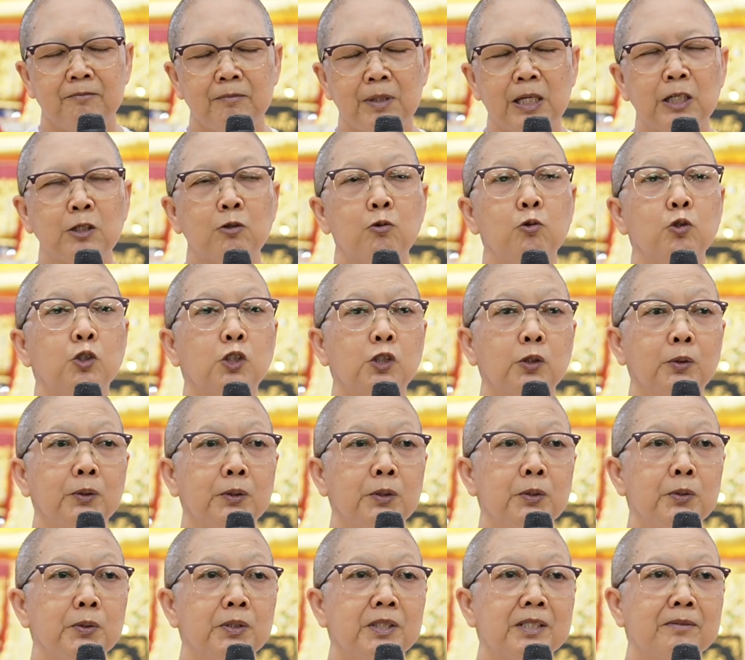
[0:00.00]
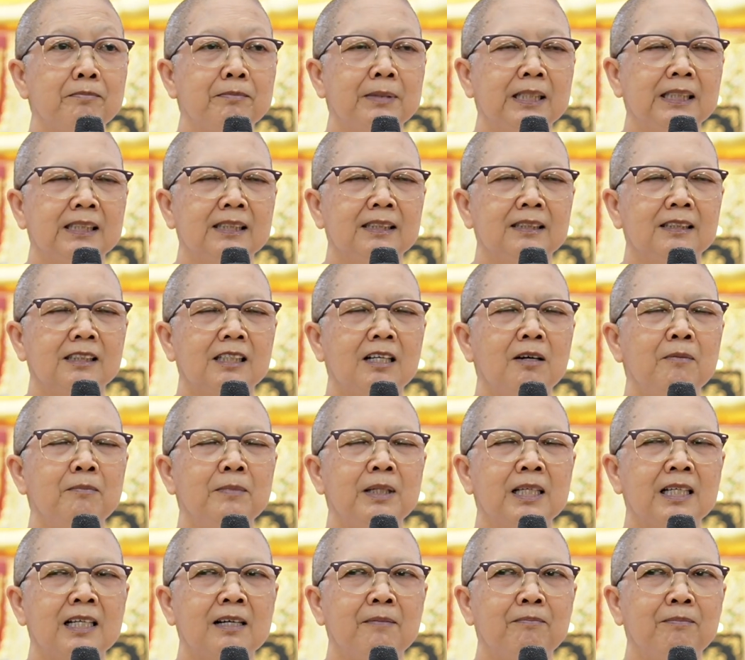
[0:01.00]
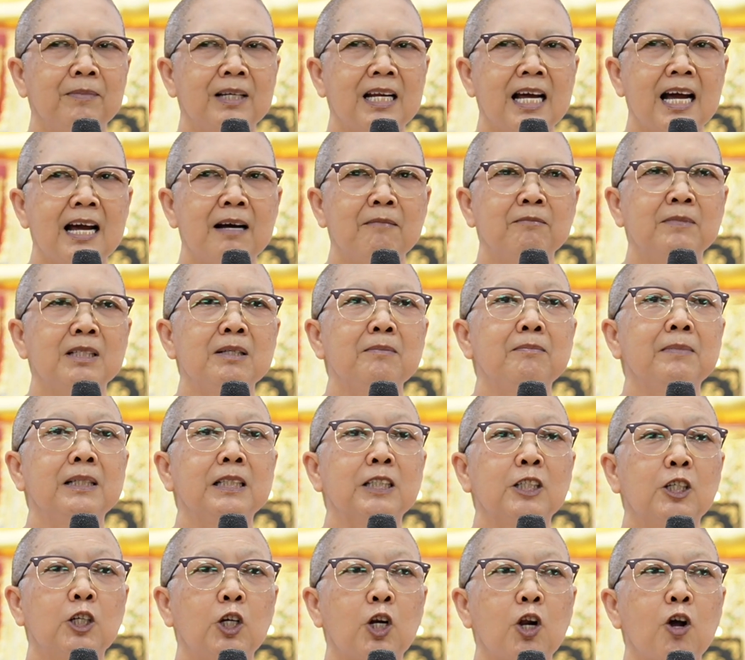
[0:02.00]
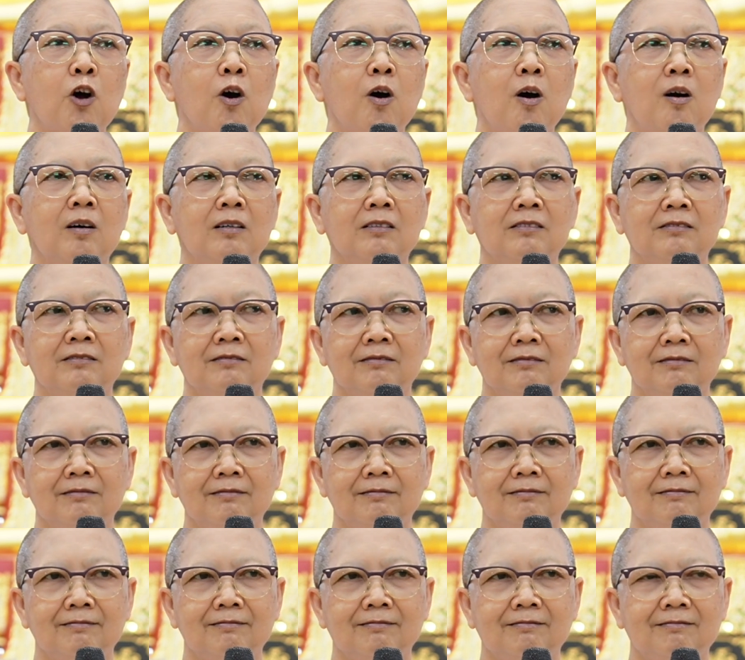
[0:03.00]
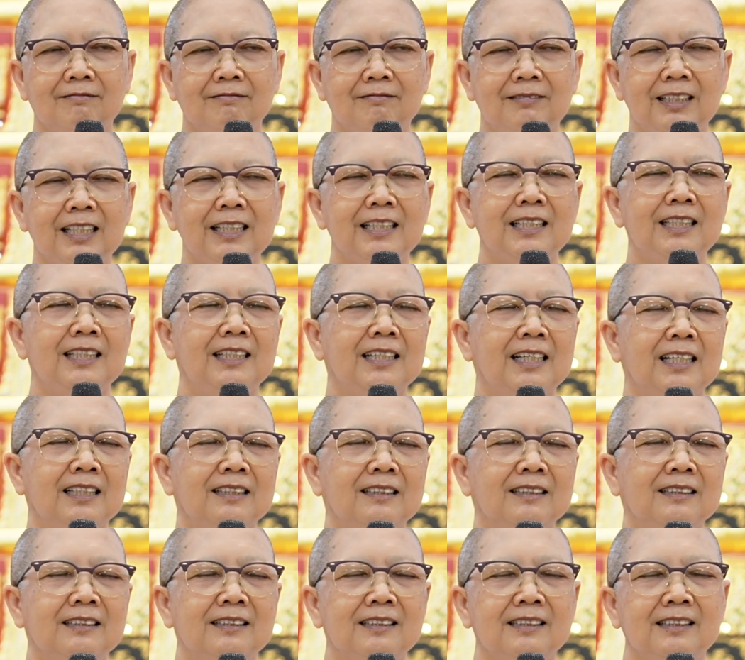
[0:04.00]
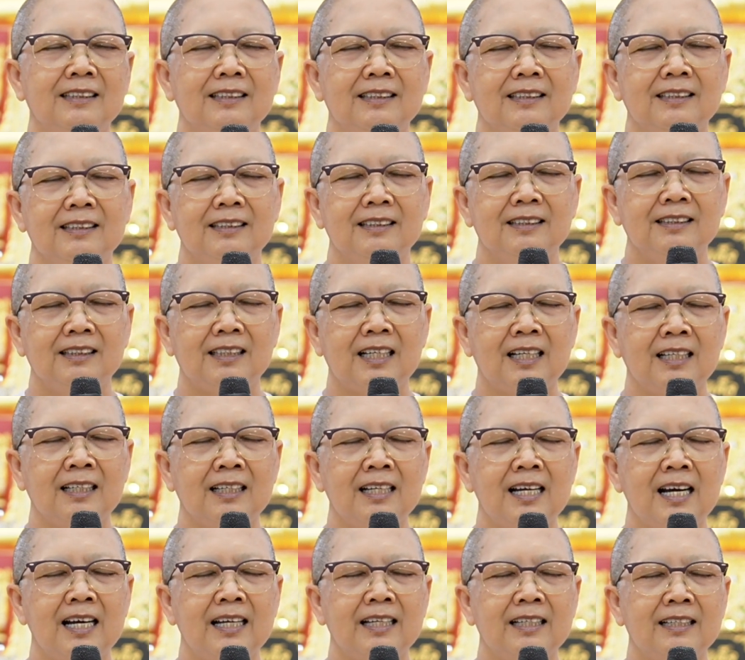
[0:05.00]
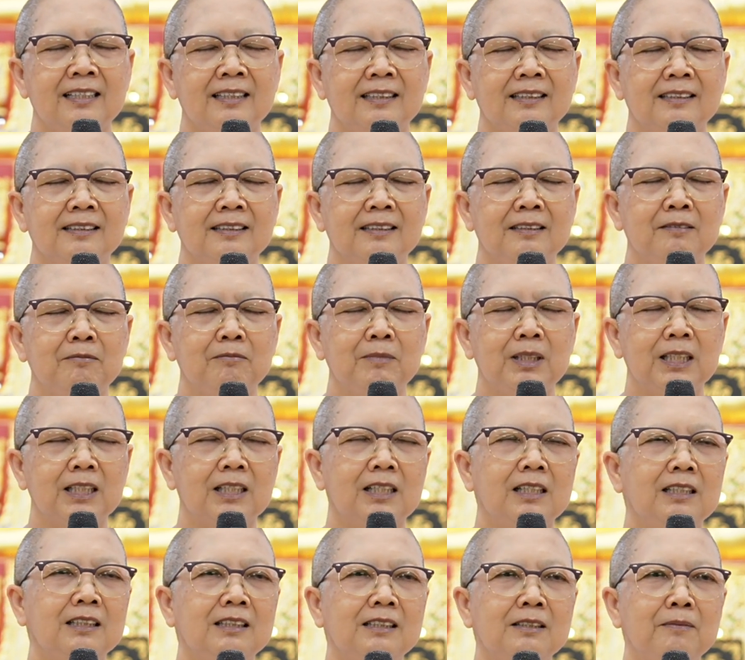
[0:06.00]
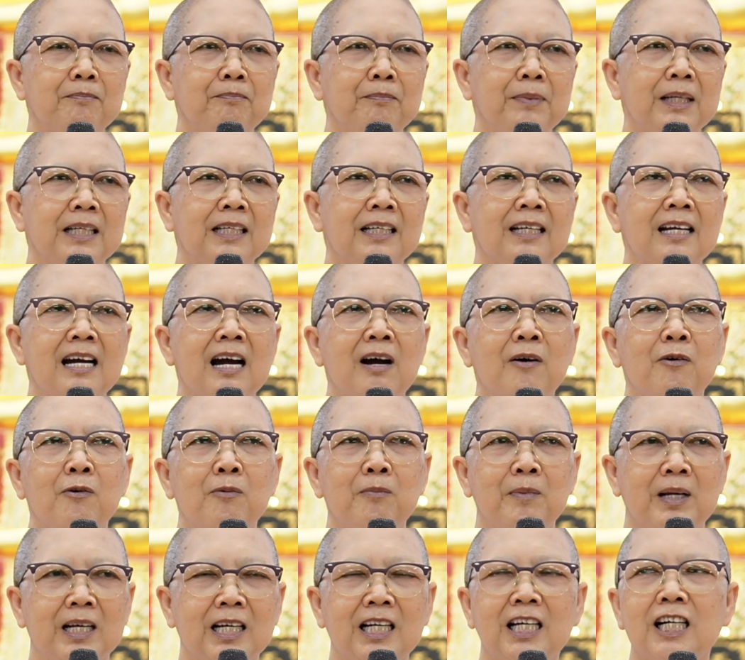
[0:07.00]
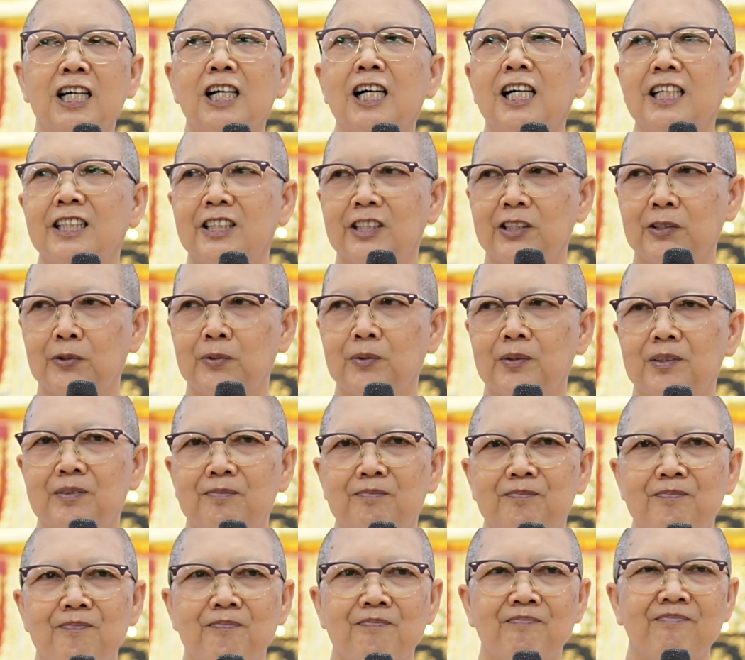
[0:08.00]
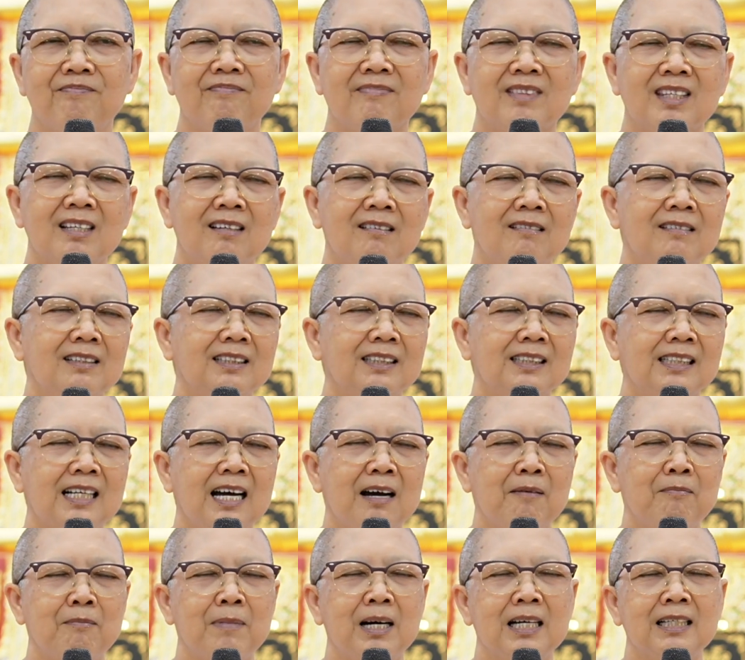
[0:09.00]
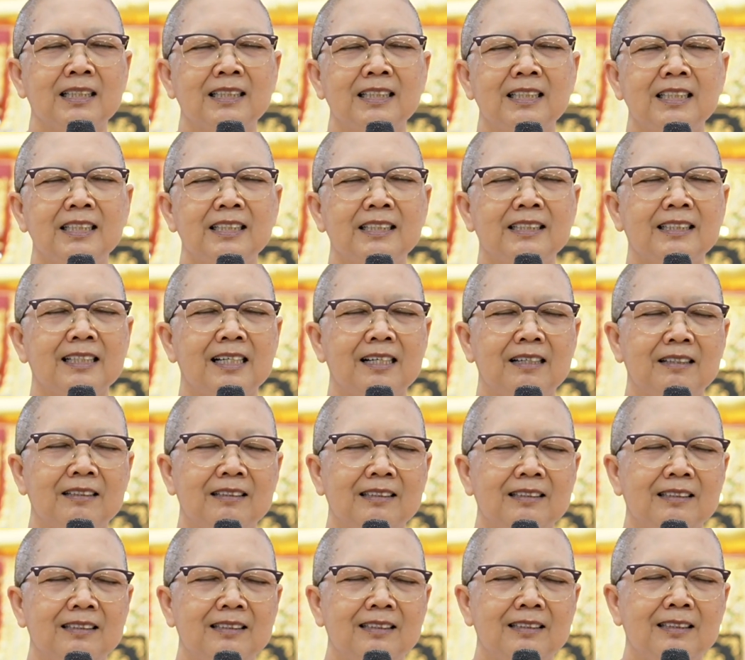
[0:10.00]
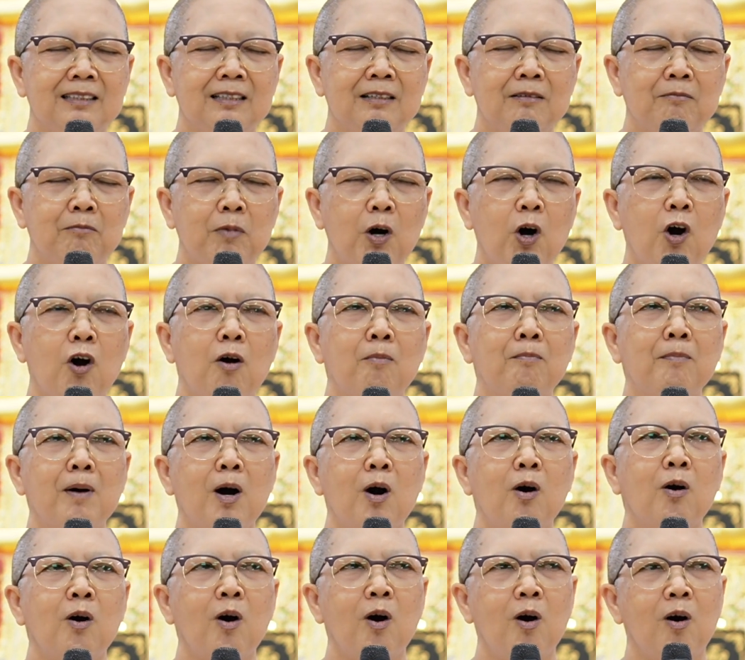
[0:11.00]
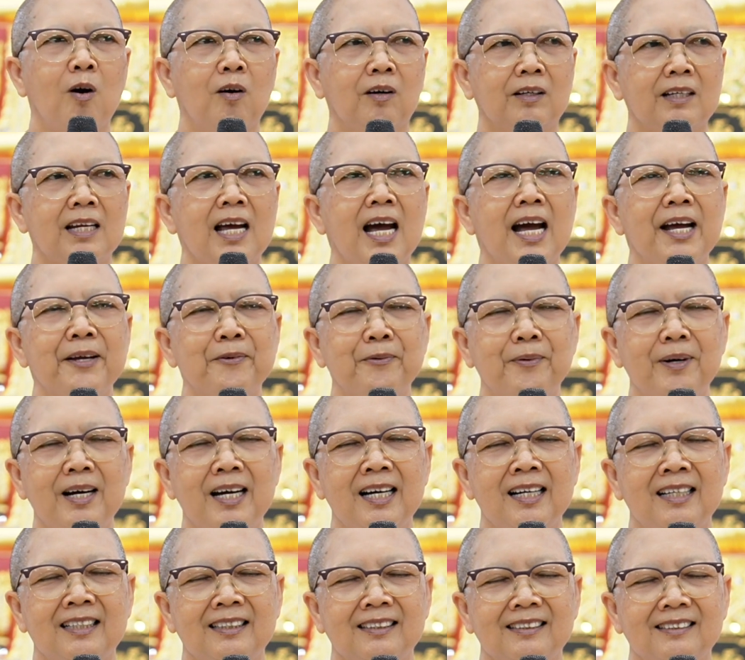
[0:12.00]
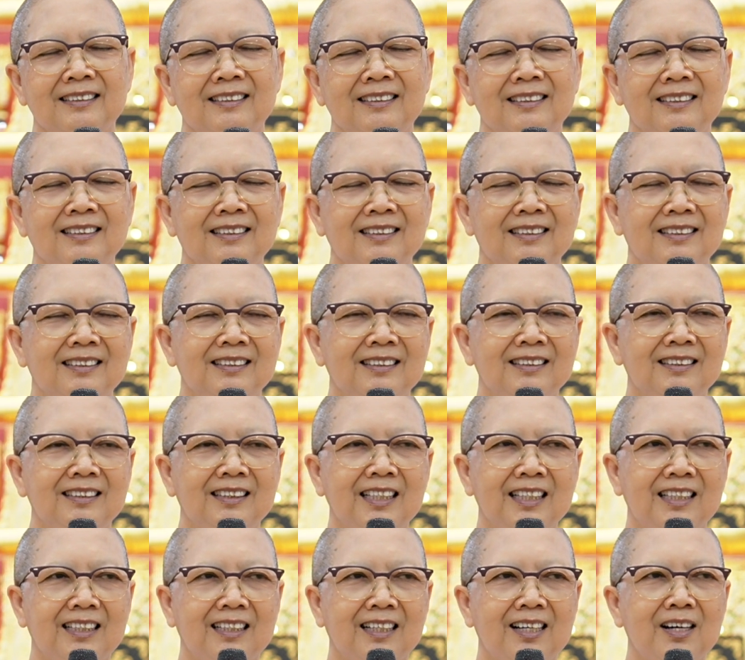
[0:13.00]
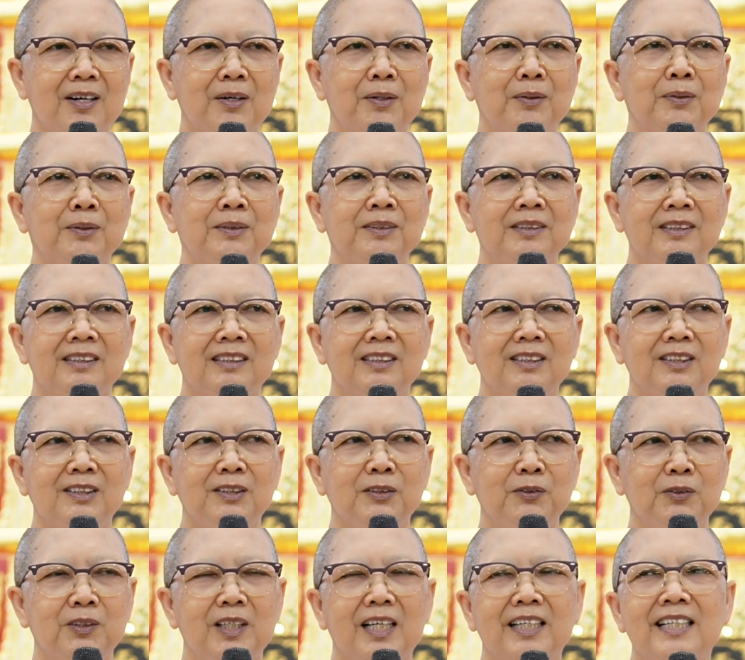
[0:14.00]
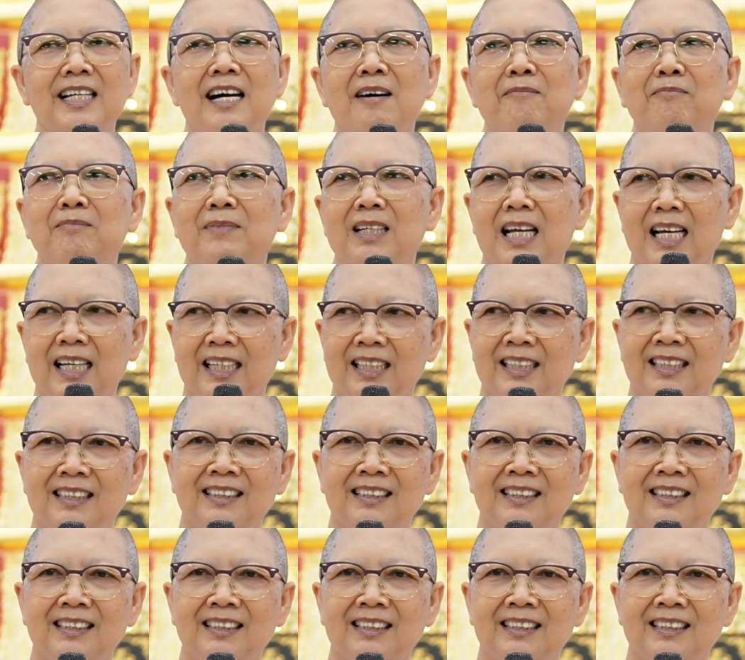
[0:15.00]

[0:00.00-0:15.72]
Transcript: เป็นกุศลอยู่เสมอก็เหมือนกับน้ำที่มันกรองละเอียดฉันใดมันก็จะเป็นเงาเหมือนกับกระจกแล้วก็สามารถที่จะพอมองออกได้ว่าจิตเขาอยู่ระดับไหน